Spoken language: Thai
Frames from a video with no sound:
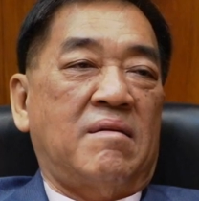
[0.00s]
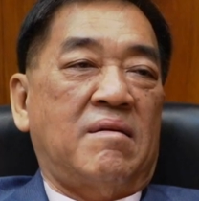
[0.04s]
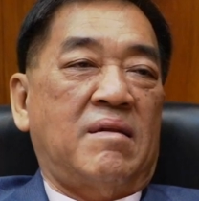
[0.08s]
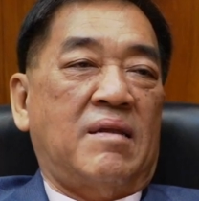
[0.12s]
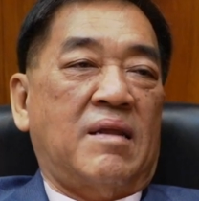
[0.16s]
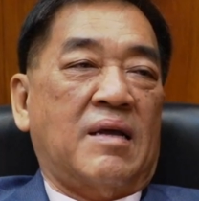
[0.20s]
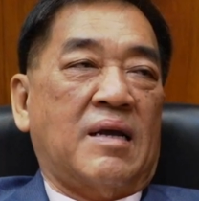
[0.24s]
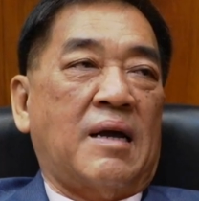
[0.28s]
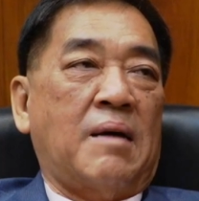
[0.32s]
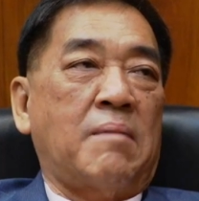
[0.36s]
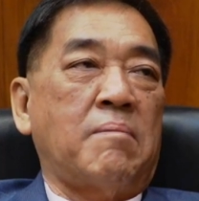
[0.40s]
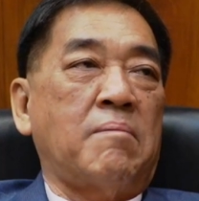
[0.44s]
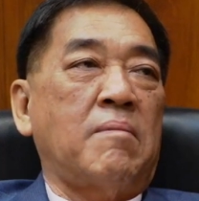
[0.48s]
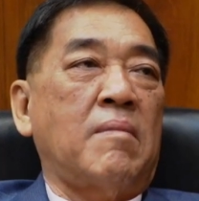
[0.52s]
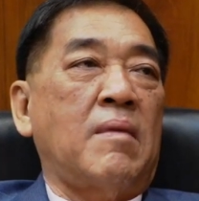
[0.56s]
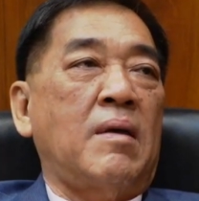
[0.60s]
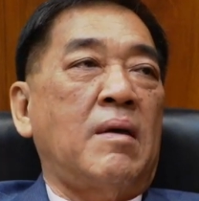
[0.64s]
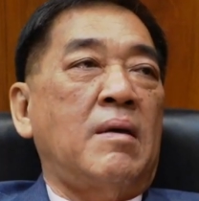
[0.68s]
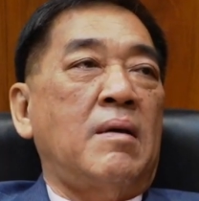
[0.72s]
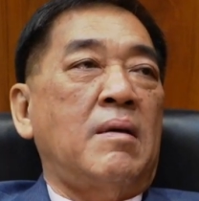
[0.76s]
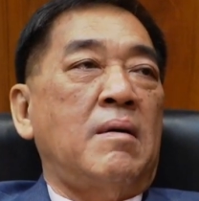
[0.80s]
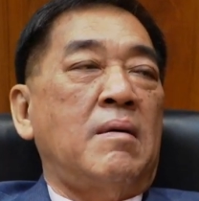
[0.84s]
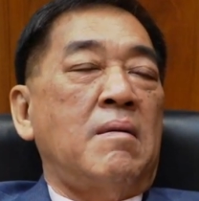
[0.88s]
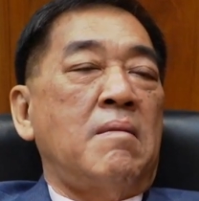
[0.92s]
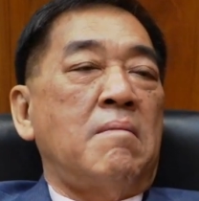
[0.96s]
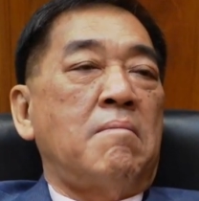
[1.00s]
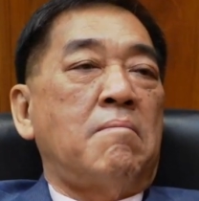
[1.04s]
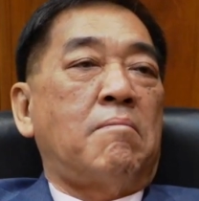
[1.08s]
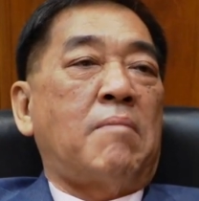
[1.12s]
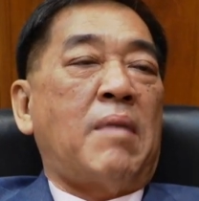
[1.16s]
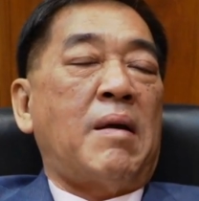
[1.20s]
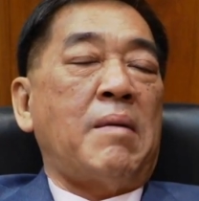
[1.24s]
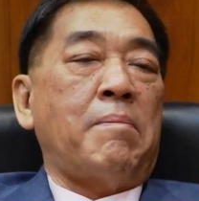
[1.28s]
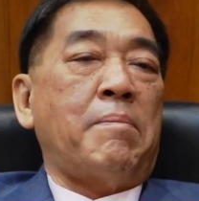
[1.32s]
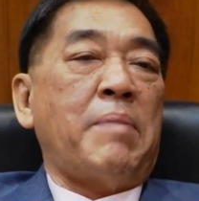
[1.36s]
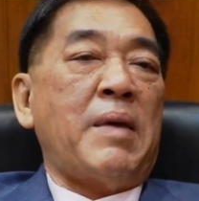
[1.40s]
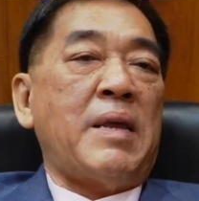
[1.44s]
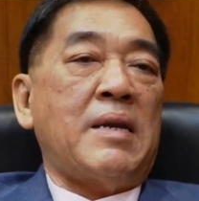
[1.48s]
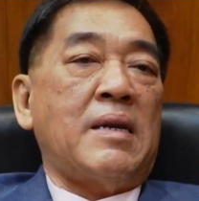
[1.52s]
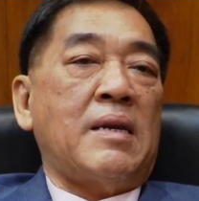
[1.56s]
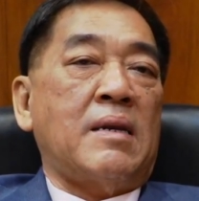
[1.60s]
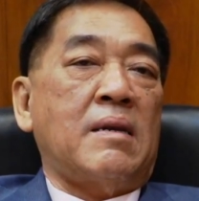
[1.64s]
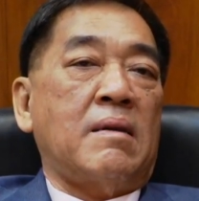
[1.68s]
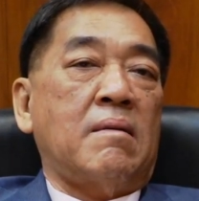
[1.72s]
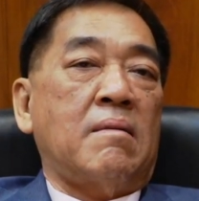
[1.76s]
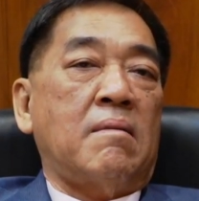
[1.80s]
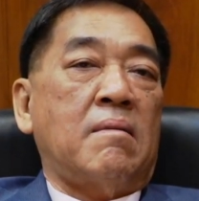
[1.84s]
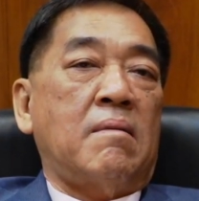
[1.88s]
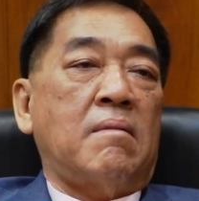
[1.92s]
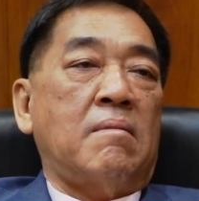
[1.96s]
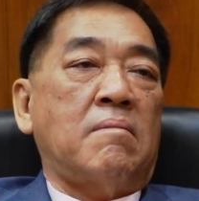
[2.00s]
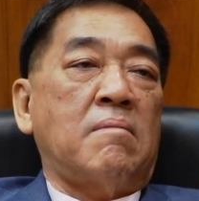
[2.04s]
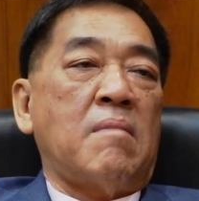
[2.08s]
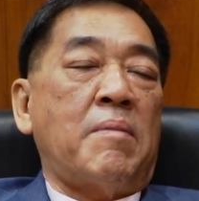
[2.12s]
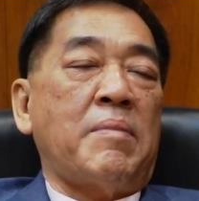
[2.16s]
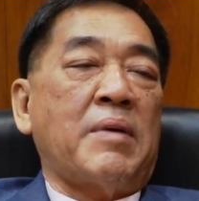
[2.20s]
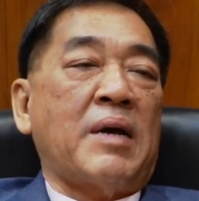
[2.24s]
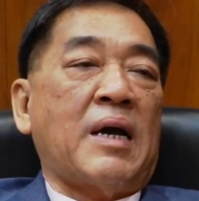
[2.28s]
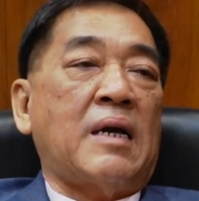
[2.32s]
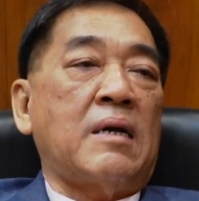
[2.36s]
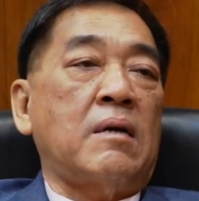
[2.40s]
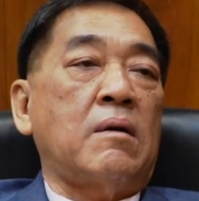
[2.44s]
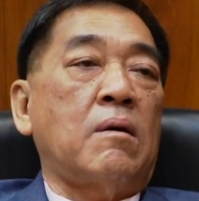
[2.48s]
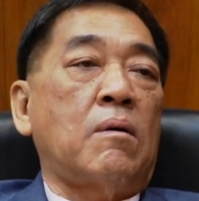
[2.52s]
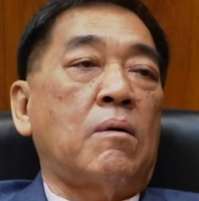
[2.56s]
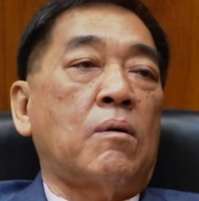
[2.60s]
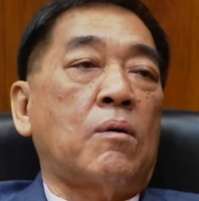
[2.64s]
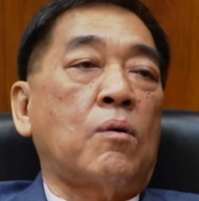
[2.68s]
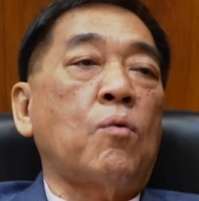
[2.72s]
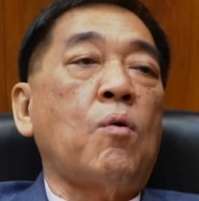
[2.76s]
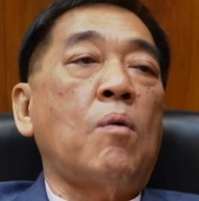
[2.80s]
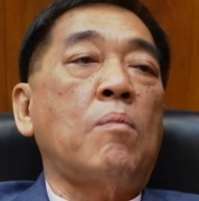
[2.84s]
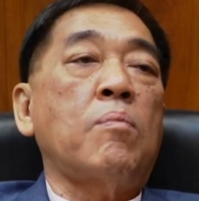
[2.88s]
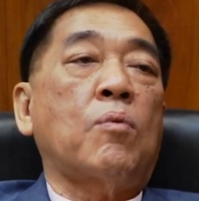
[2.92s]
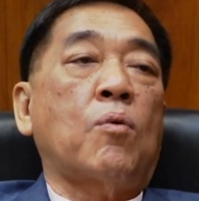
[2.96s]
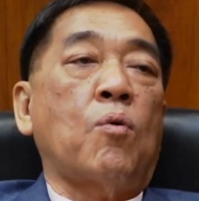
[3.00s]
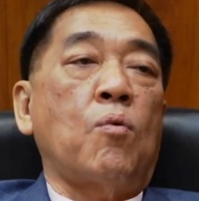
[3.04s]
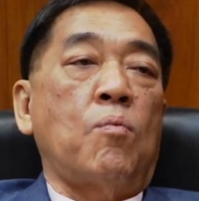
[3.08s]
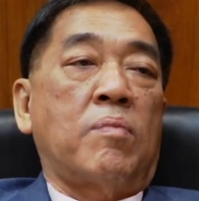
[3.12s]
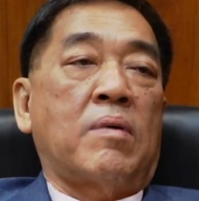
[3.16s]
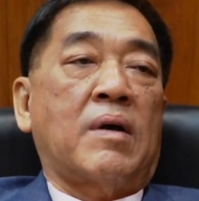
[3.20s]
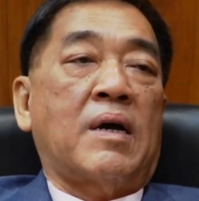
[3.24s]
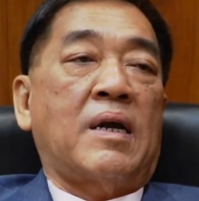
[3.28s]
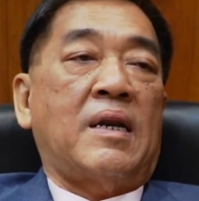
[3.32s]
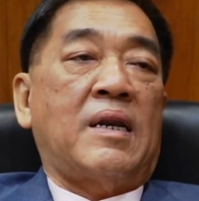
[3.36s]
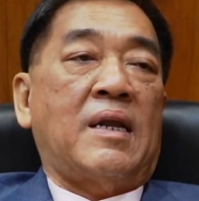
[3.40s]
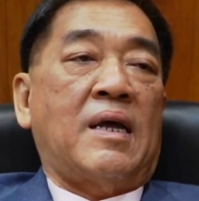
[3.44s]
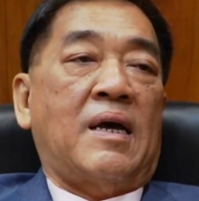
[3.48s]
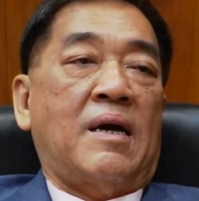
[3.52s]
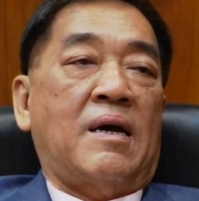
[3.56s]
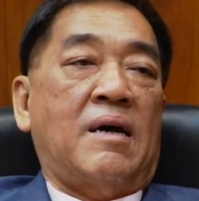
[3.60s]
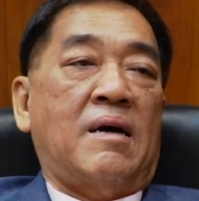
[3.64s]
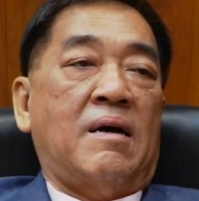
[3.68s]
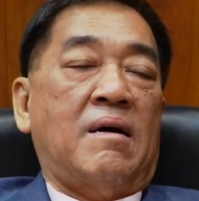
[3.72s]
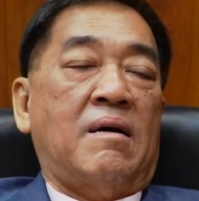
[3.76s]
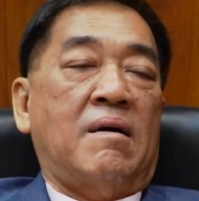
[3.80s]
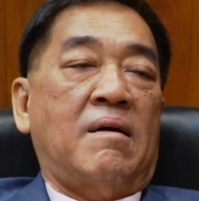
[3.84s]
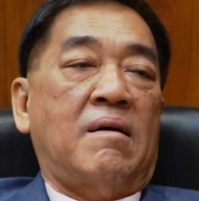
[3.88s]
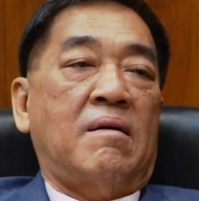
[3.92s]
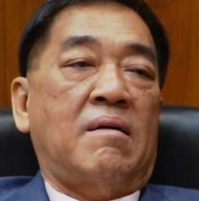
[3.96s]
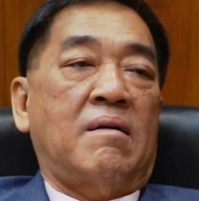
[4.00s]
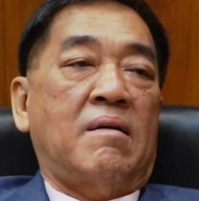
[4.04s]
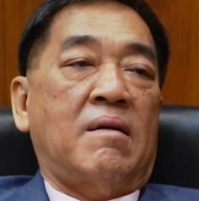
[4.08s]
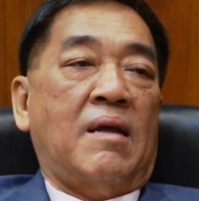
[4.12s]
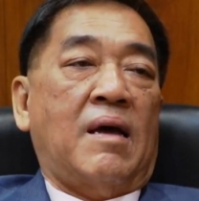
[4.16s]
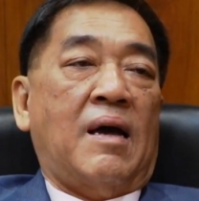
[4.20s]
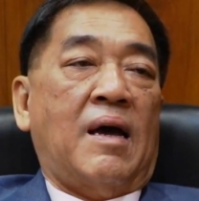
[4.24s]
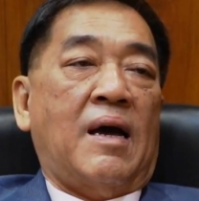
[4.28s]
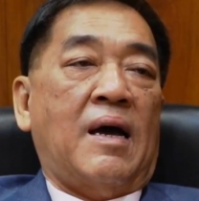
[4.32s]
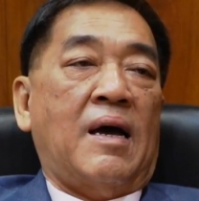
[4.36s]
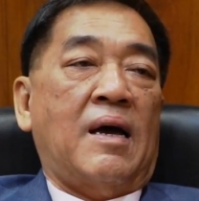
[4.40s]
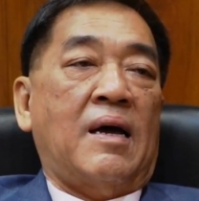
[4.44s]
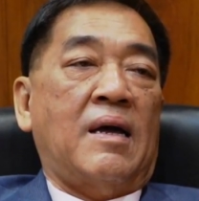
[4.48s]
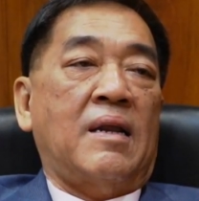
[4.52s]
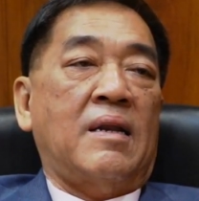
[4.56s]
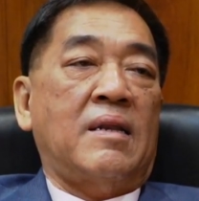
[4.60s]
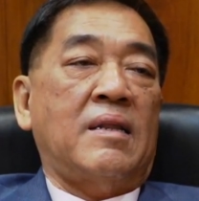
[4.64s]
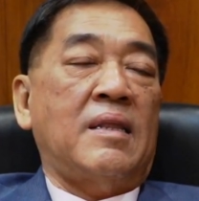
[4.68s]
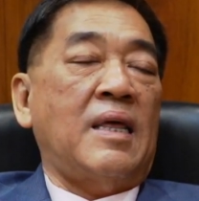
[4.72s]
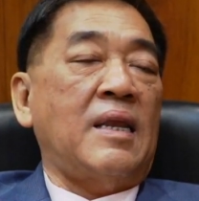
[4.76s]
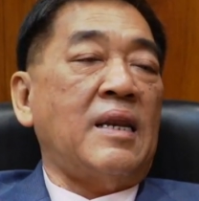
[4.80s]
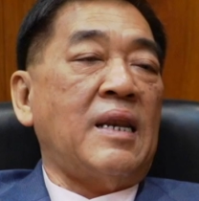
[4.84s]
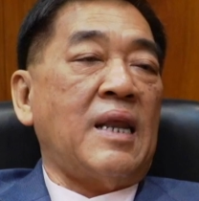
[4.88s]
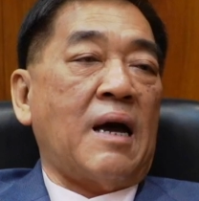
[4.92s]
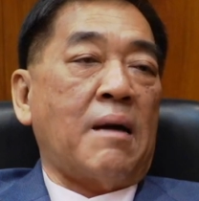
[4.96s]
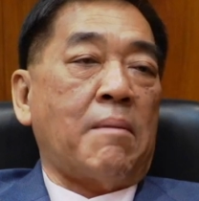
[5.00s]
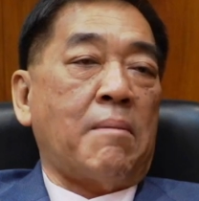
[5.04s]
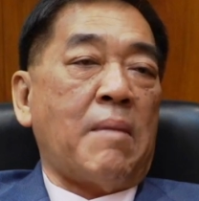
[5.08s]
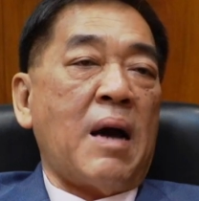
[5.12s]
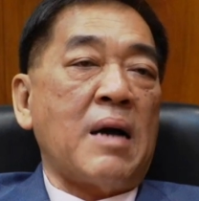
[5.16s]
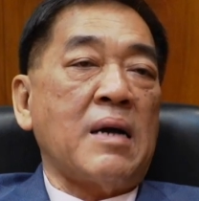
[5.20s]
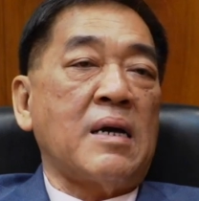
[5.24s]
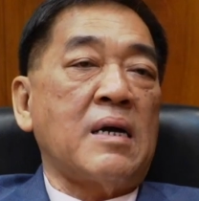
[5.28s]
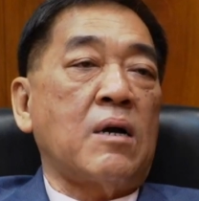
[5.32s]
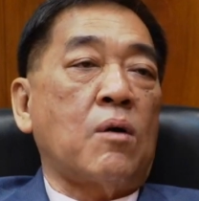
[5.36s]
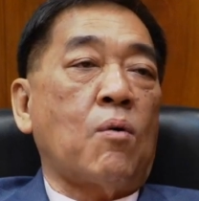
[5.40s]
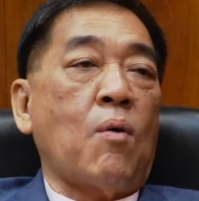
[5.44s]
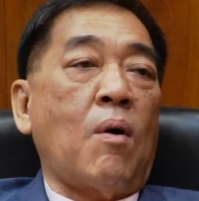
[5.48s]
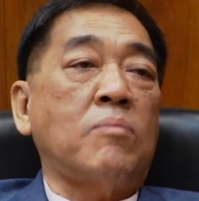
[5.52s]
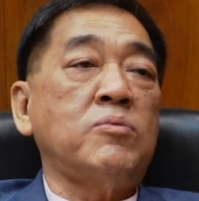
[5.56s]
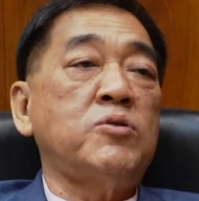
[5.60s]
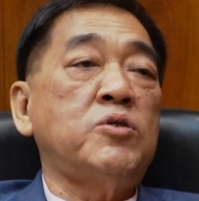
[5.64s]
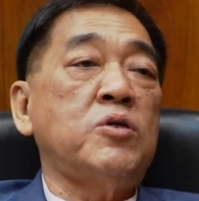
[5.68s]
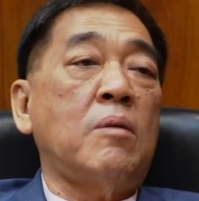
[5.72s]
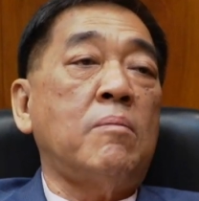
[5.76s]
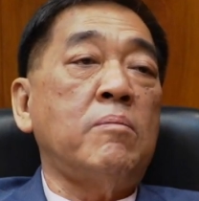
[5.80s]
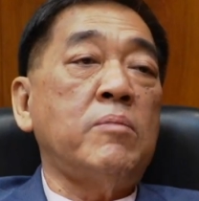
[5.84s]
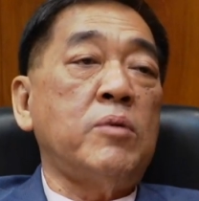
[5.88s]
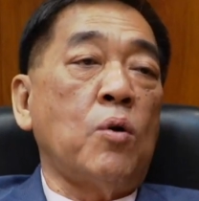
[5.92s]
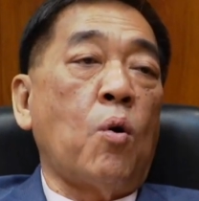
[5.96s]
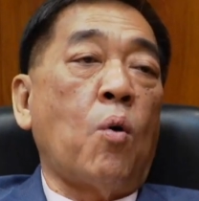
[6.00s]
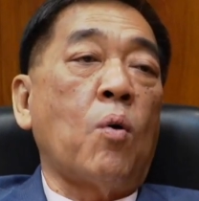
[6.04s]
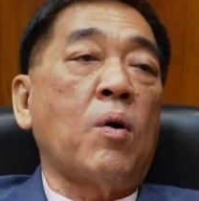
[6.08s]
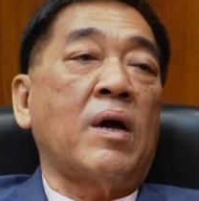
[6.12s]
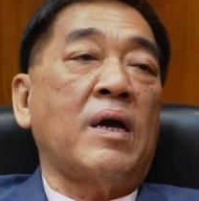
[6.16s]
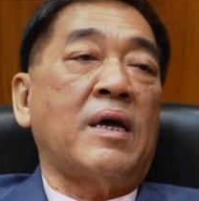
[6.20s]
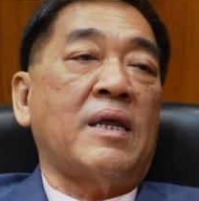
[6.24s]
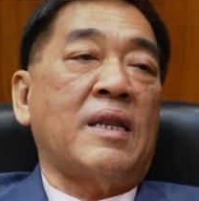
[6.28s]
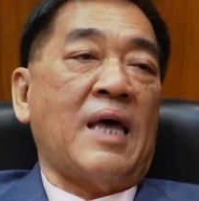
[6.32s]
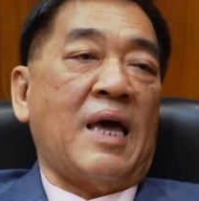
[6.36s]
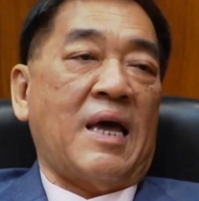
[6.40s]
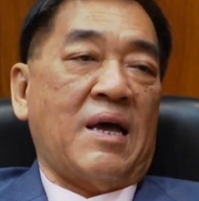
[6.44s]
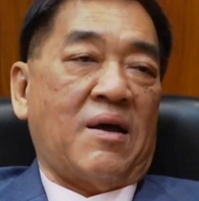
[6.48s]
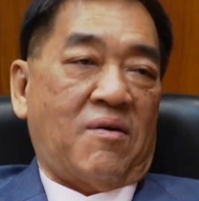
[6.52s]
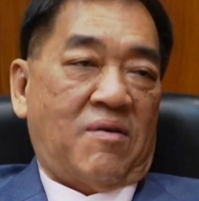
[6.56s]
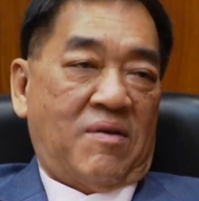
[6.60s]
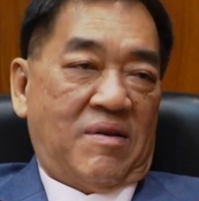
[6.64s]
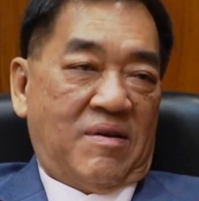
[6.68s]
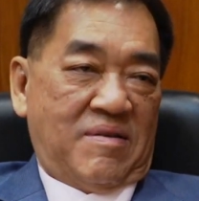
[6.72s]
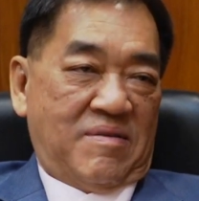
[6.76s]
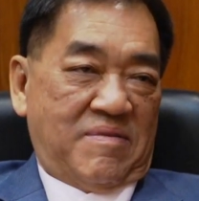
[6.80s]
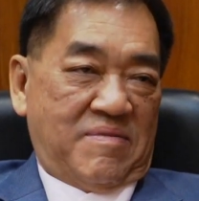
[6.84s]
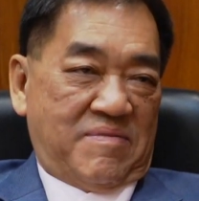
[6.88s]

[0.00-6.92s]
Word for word: นะครับมันเป็นมันเป็นการรวมกลุ่มกัน เนี่ยนะฮะเน้นหนักมากคือความเชื่อมโยงให้ได้ก่อน